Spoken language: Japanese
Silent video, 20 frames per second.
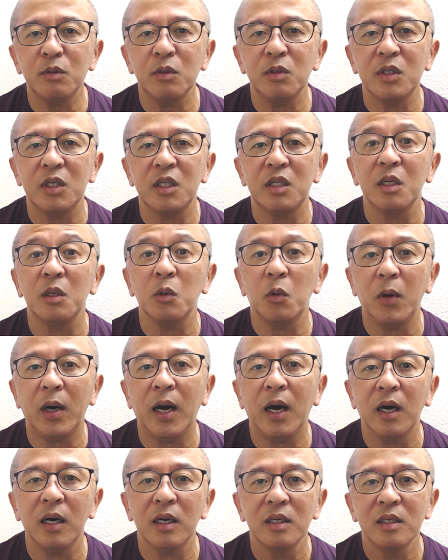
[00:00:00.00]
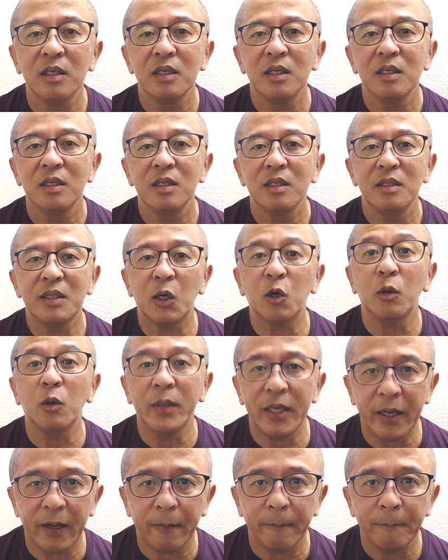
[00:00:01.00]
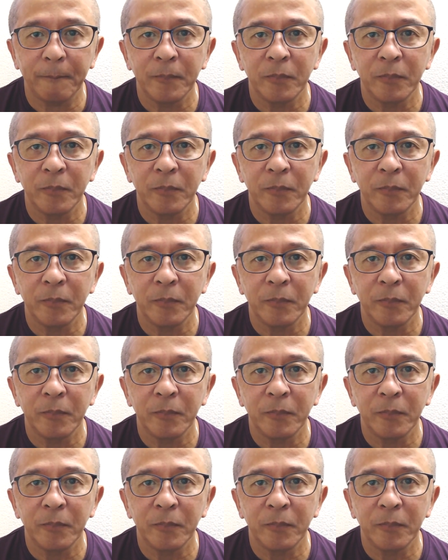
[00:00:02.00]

空気っていうのは和まない。